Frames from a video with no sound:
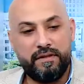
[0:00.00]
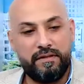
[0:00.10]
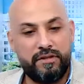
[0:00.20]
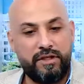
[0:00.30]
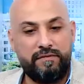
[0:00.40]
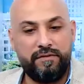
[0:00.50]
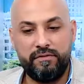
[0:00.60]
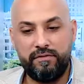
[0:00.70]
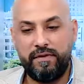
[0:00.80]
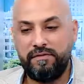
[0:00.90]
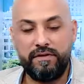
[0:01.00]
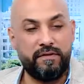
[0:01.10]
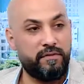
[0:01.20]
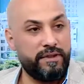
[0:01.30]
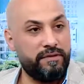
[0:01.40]
شاف انه ما
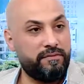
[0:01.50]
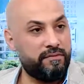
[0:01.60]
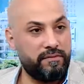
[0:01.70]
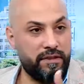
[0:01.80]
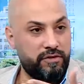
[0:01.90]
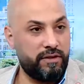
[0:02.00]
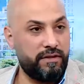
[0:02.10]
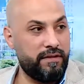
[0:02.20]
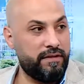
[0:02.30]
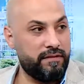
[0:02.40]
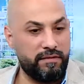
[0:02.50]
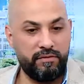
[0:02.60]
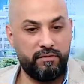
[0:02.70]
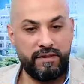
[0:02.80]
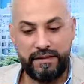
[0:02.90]
في وقت وضل شهرين
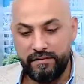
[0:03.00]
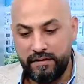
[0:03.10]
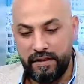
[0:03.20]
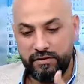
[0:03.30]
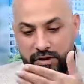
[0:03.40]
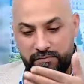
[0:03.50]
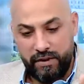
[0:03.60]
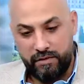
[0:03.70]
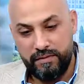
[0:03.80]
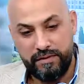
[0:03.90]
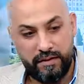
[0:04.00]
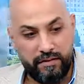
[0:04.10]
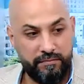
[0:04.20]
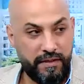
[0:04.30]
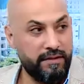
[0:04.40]
انه انا انتاجي عماله
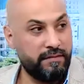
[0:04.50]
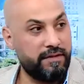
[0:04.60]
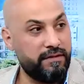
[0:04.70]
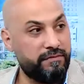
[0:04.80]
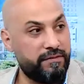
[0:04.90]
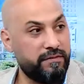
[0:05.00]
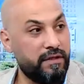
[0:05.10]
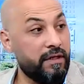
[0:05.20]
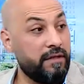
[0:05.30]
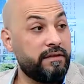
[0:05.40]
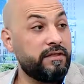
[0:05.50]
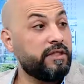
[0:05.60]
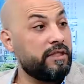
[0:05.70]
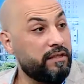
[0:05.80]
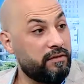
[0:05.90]
بيطلع عماني بتلفه
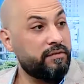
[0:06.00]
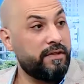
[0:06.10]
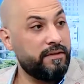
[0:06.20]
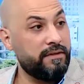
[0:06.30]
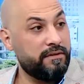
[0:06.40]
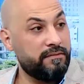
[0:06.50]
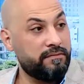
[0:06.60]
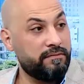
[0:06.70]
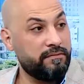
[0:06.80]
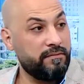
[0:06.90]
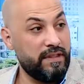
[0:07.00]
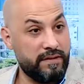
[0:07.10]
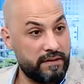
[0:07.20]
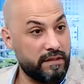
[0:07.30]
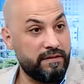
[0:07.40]
اتجه للخضروات نعم
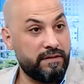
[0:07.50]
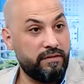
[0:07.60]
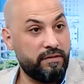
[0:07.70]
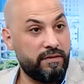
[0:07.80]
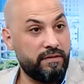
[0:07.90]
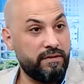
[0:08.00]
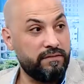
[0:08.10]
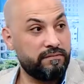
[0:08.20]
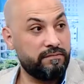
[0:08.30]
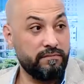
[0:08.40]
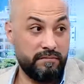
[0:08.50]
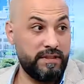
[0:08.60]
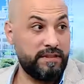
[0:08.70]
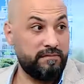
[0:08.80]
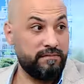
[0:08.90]
يعني صار يزرع كبديل.
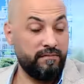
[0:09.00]
بالضبط